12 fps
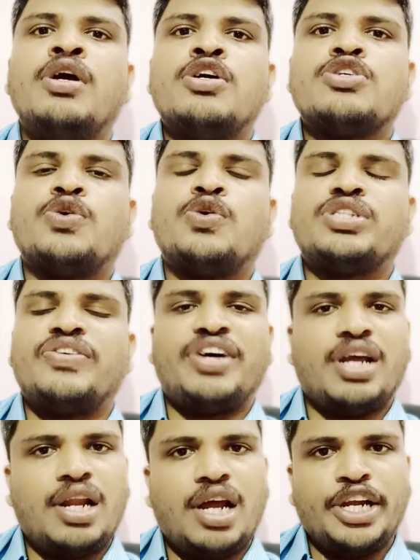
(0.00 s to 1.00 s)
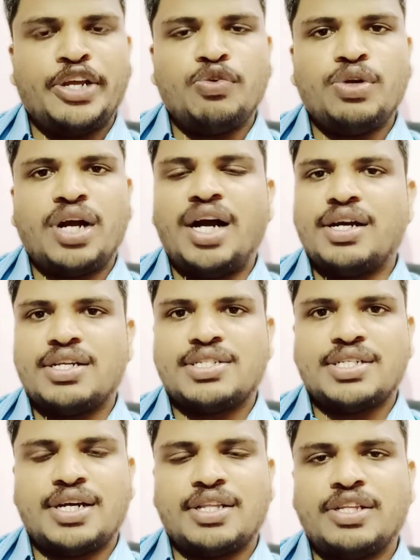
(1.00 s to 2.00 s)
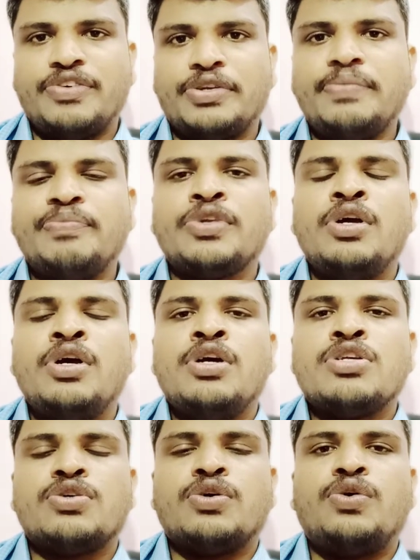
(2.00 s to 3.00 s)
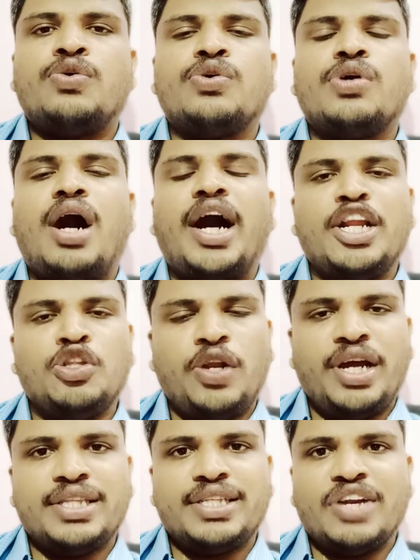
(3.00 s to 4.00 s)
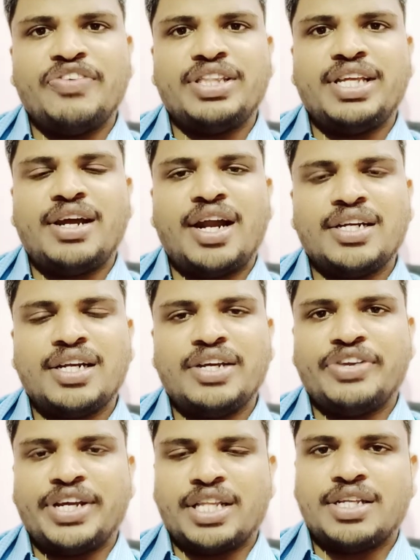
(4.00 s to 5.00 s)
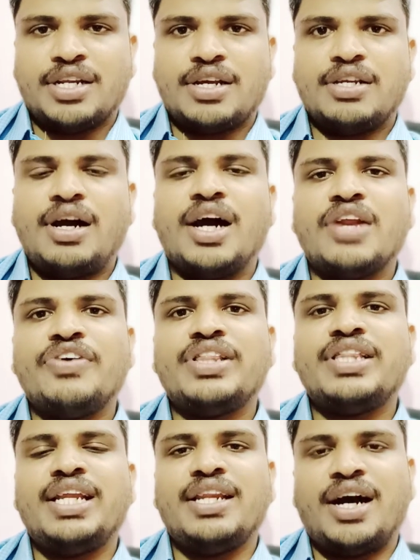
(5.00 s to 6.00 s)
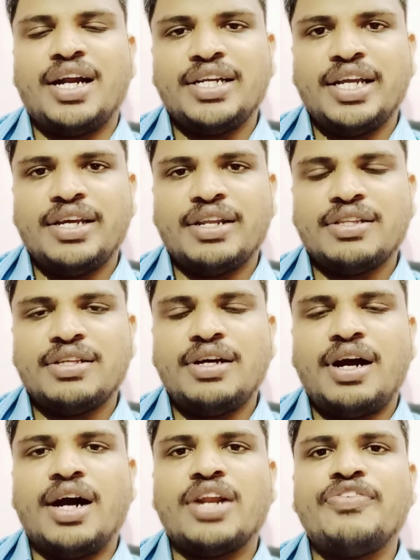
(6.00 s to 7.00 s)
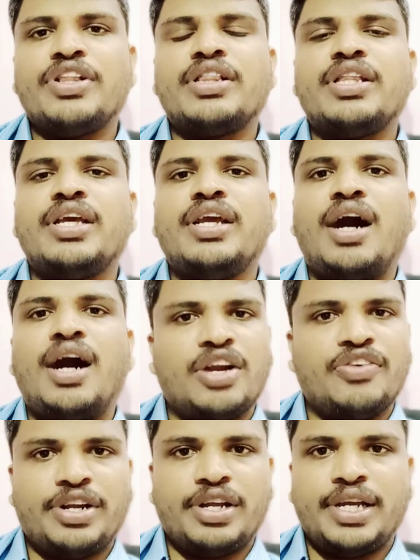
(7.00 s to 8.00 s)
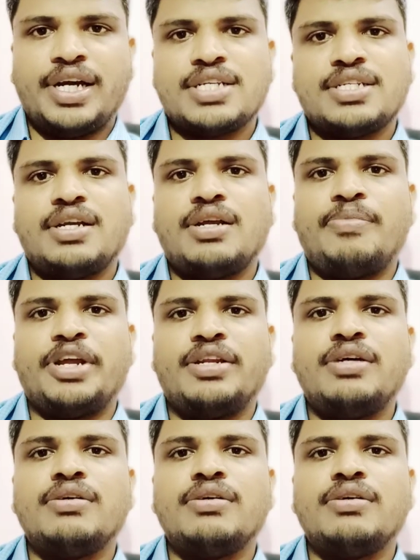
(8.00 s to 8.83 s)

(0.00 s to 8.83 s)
ஸோ ஜவஹர்லால் நேரு காங்கிரஸை சார்ந்தவர் ஸோ ஆயிரத்தி தொள்ளாயிரத்தி அறுபத்தி நான்கில் இவர் இறந்துடுறாரு அறுபத்தி நான்கிலிருந்து அறுபத்தி ஆறு வரை யார் சார் அப்படின்னா